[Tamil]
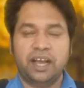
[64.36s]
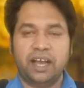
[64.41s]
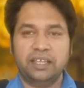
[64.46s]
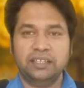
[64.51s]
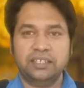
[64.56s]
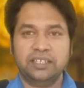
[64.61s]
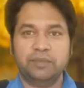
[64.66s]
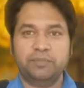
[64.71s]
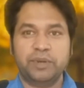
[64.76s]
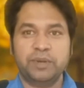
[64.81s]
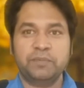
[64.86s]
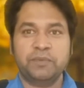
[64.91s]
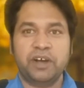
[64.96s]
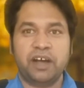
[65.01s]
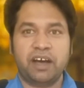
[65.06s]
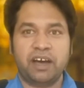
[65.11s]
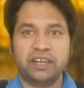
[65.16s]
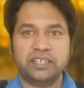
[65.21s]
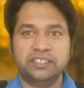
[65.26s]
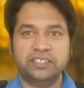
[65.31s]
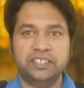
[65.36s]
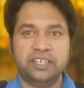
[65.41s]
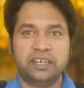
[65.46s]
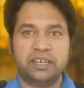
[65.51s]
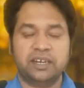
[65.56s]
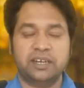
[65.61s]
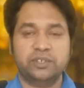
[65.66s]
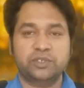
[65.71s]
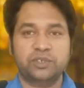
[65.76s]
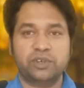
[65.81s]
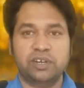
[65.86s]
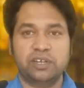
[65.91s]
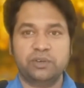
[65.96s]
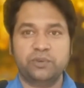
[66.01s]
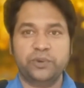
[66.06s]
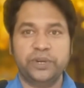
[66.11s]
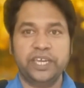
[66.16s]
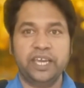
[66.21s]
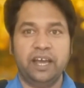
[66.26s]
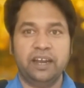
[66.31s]
அதுக்கப்புறம் ஹார்ட் சக்ரான்னு
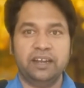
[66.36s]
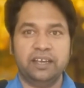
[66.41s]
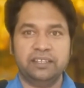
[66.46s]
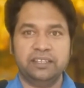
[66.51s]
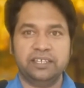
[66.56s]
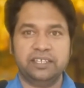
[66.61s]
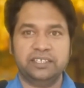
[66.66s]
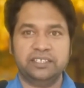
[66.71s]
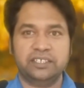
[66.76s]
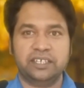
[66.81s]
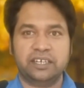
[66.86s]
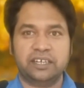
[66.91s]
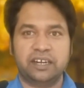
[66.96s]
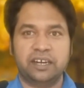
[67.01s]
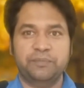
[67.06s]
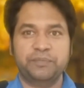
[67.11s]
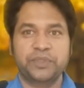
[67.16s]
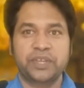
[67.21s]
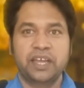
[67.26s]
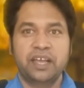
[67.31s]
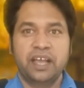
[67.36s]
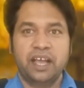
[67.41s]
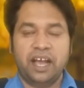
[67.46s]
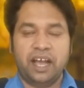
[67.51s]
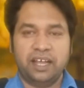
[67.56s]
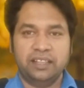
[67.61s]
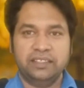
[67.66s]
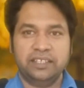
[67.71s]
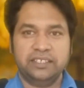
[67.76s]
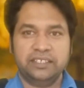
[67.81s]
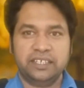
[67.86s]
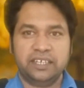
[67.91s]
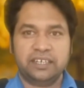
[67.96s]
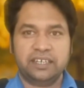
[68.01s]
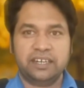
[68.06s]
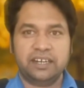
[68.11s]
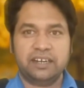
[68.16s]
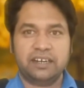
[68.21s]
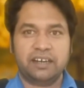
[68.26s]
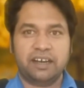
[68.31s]
சொல்லக்கூடிய அநாதக சக்ரா அந்த
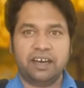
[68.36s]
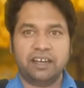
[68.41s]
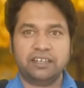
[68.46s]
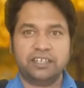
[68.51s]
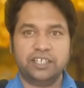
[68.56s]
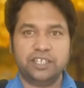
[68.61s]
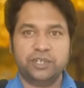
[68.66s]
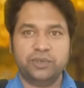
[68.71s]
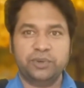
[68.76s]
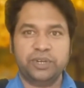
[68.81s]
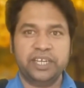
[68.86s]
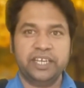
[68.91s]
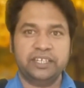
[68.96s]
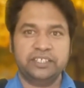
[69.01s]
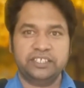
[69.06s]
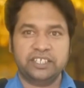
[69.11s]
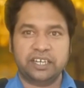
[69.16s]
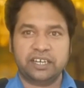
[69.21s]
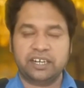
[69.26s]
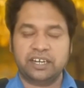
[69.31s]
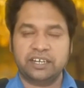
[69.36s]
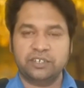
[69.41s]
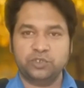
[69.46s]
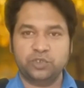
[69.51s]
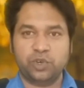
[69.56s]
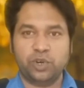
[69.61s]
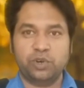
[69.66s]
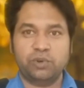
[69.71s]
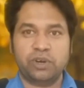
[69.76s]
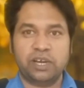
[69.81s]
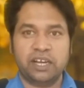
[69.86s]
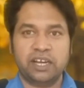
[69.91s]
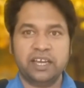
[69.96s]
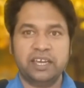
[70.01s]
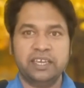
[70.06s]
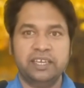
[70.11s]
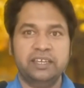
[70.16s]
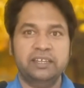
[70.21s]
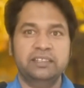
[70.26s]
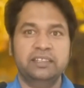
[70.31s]
சக்ரா காற்றுக்குரிய சக்ரான்னு சொல்லுவாங்க
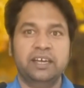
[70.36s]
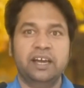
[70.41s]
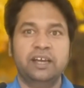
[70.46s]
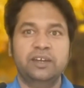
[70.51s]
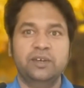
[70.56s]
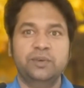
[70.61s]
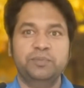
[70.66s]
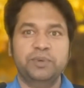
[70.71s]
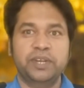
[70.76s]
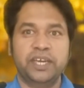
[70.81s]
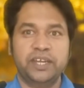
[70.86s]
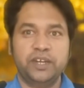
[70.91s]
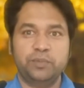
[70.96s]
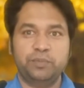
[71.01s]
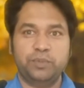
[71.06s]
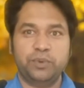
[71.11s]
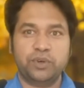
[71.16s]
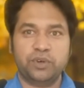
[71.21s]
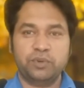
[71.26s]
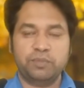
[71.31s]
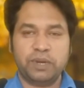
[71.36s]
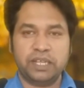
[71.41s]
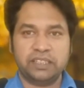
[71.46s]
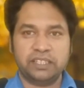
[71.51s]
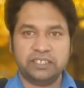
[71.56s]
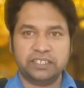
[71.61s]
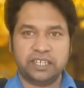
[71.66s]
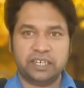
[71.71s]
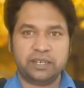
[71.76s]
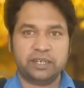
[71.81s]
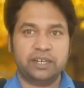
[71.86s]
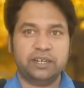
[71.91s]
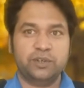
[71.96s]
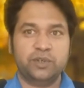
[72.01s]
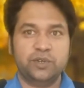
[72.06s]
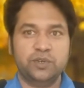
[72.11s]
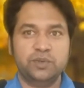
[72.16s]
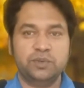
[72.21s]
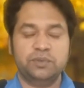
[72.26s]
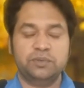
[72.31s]
இருந்தாலும் நெருப்புக்கும் அந்த
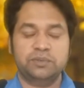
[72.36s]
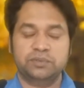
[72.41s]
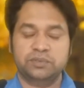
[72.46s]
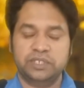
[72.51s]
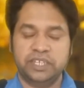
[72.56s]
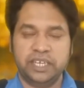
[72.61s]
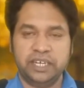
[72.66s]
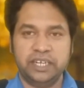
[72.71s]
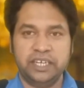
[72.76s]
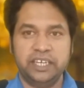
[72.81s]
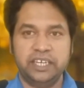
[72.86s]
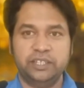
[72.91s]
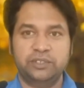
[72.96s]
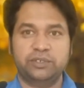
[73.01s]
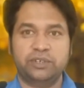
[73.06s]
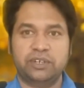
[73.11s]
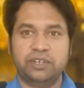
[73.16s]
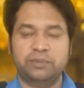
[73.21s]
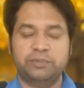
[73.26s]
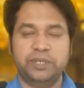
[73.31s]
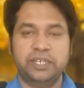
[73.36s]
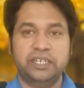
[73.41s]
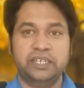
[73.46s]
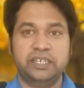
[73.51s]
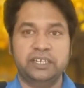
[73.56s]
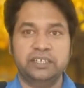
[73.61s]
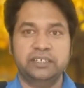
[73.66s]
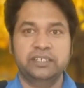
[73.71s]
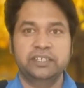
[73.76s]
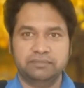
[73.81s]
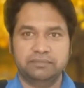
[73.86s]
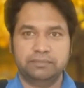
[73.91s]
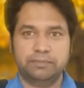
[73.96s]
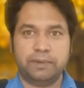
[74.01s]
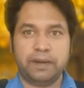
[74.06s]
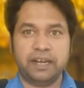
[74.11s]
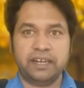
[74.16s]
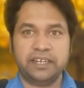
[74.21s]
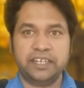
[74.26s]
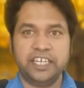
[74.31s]
சக்ராவுக்கும் நெருங்கிய தொடர்பு இருக்குது
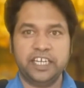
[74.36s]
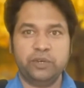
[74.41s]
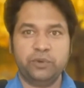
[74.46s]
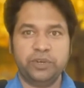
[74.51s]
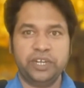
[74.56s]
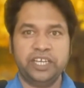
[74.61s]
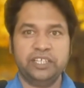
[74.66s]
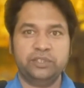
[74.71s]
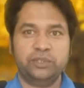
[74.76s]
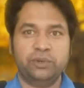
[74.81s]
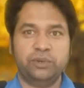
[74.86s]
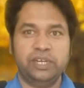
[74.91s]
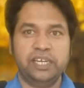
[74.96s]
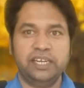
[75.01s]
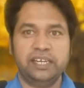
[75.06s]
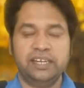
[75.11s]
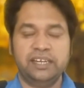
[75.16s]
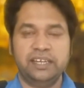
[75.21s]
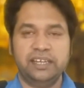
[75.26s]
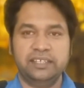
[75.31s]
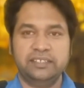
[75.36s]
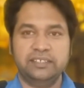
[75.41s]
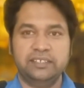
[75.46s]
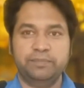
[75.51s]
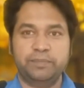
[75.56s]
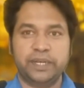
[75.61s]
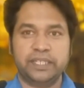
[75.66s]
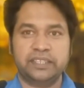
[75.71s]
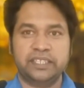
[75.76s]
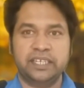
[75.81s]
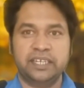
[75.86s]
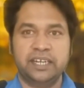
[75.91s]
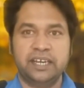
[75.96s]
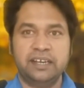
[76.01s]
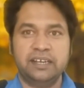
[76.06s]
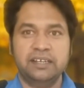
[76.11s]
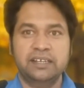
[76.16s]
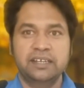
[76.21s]
இப்போ அக்னிக்குரிய தொழில்கள் எதுன்னு பார்த்திங்கன்னா